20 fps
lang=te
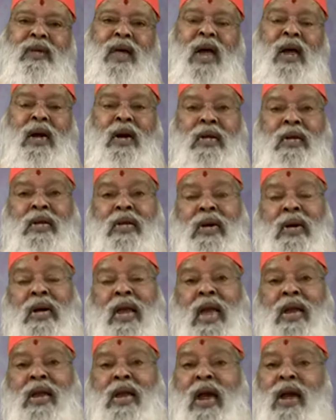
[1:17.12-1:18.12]
అక్కడ
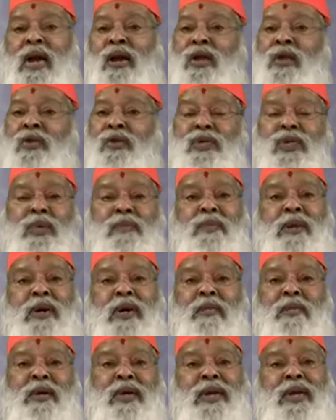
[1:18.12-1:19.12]
నరనారాయణుడు ఎవరు
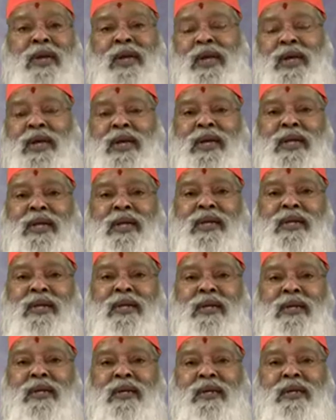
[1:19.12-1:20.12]
చెప్పండి మీరేనే
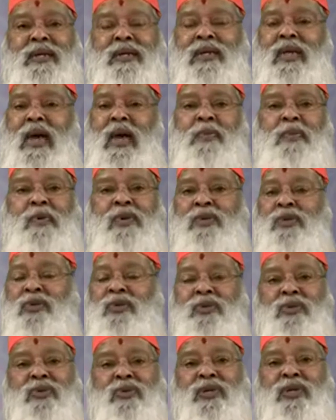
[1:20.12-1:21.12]
జ్ఞాపకం
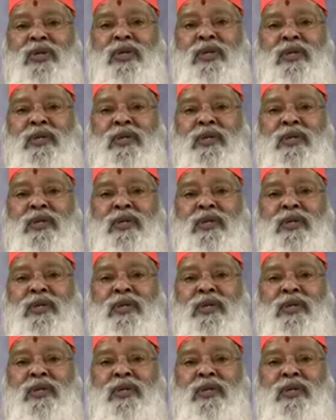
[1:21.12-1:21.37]
చేసుకోండి